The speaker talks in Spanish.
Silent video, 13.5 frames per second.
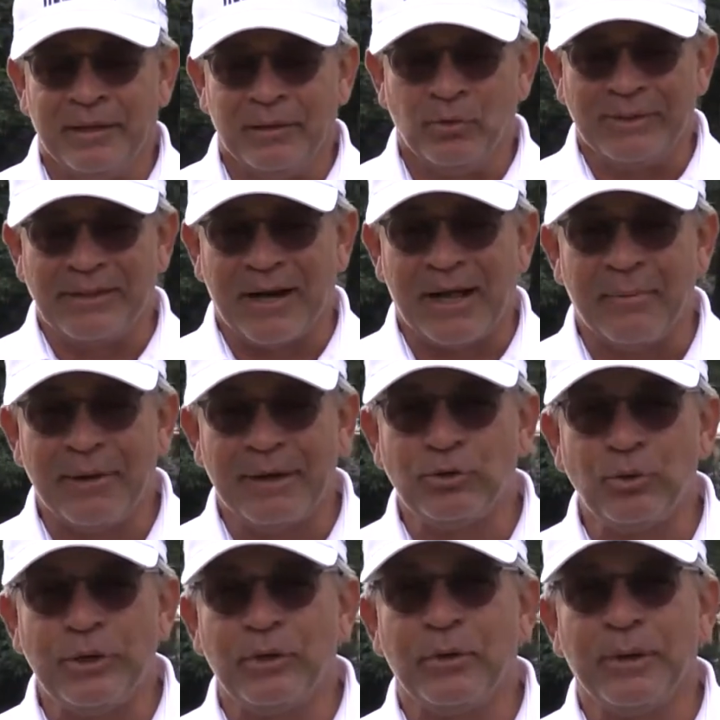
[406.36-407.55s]
nuestras cámaras
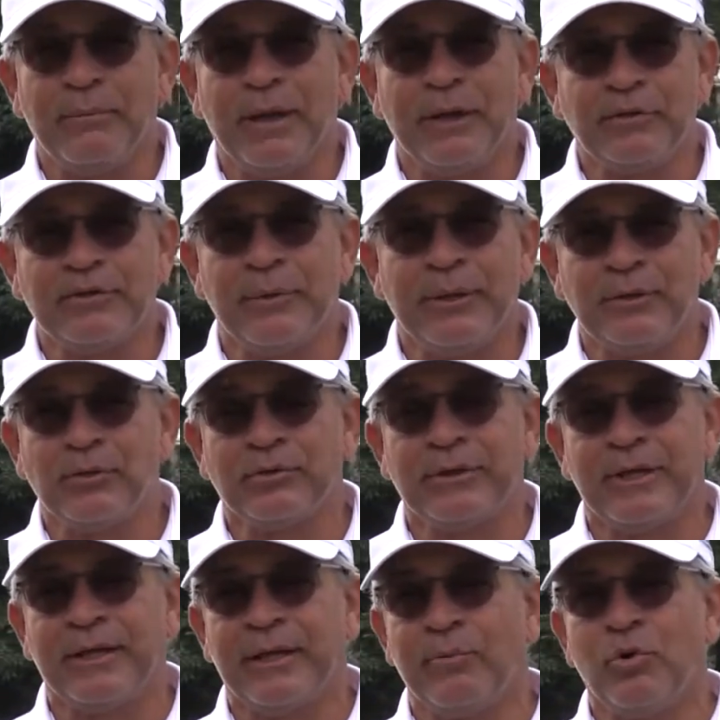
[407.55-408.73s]
estuvieron en varios eventos
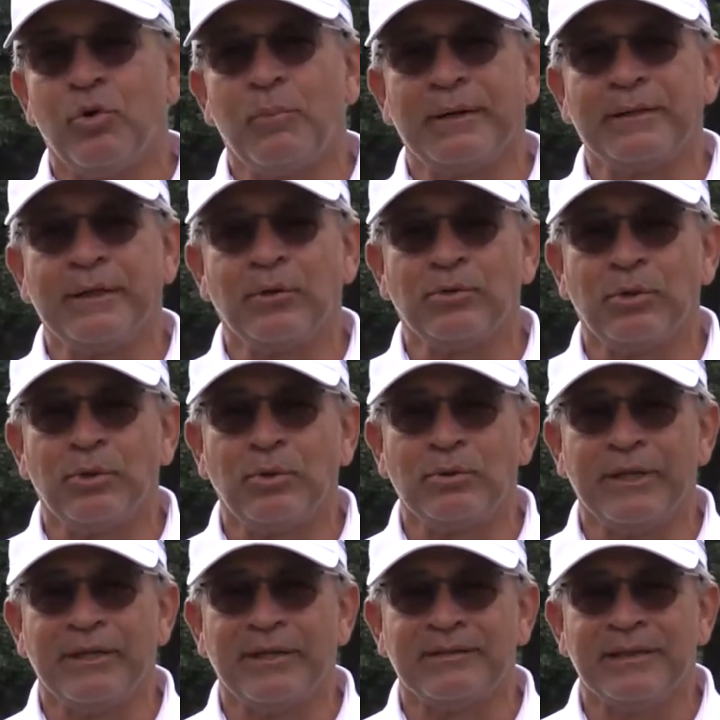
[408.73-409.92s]
que queremos compartir con todos
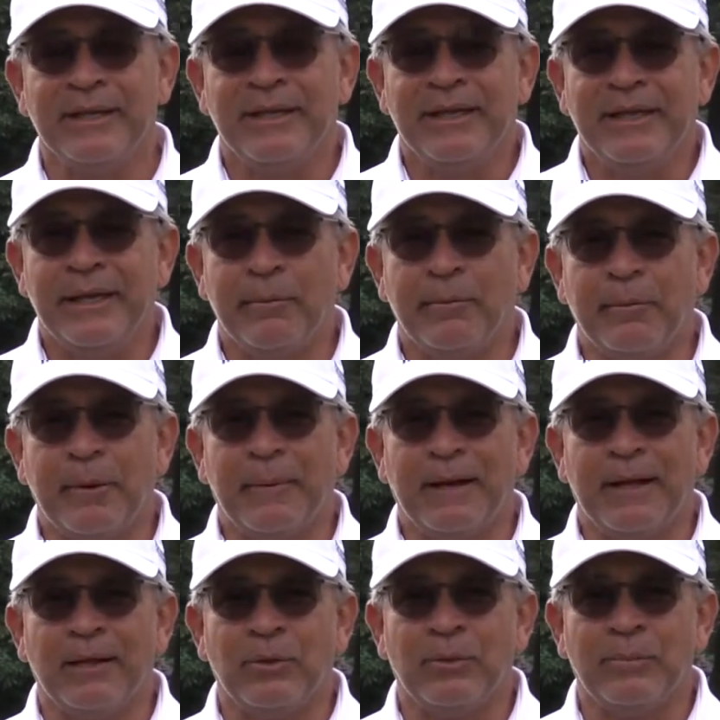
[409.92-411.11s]
ustedes y hemos
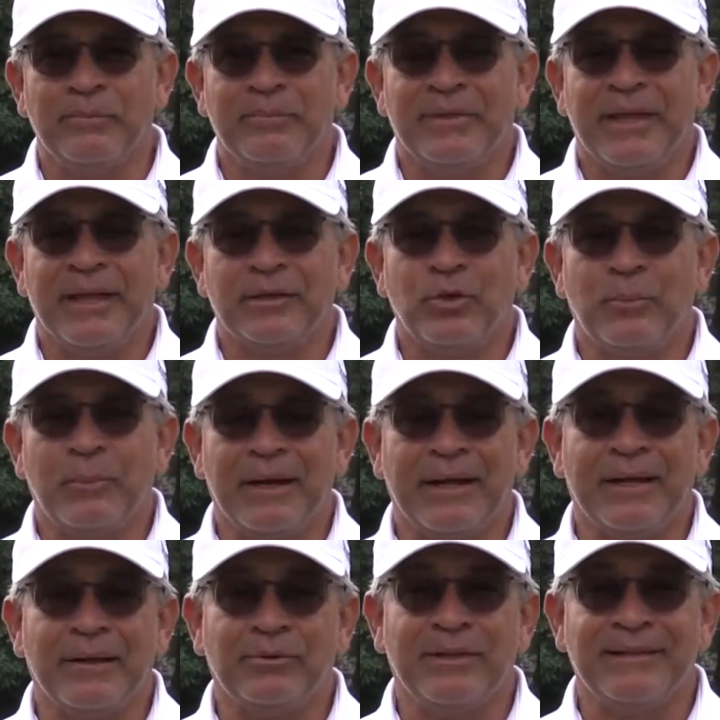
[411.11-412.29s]
preparado esto para
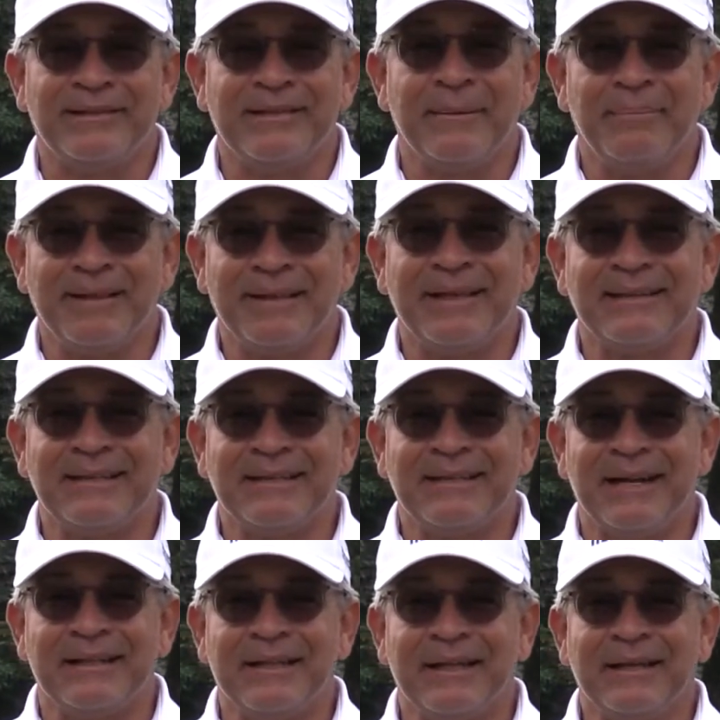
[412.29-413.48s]
que usted sepa de qué se
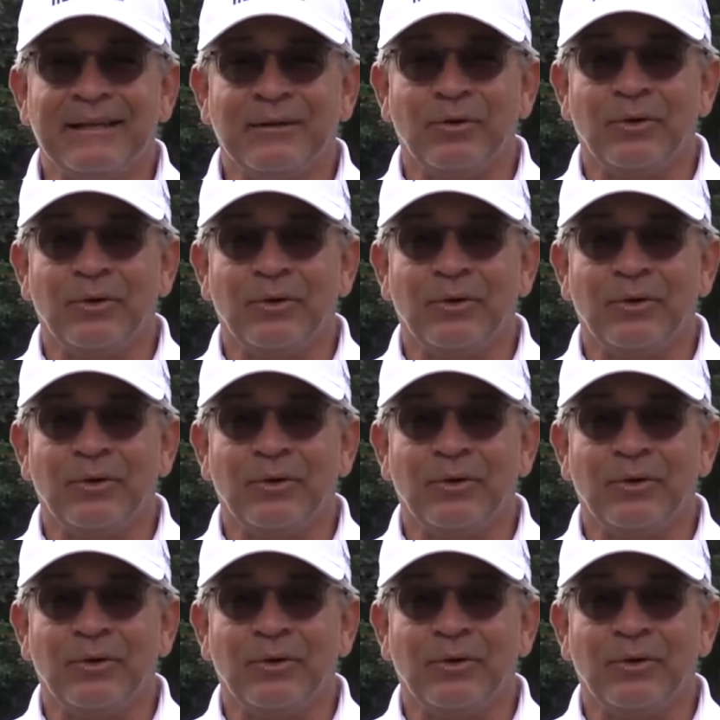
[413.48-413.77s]
trata,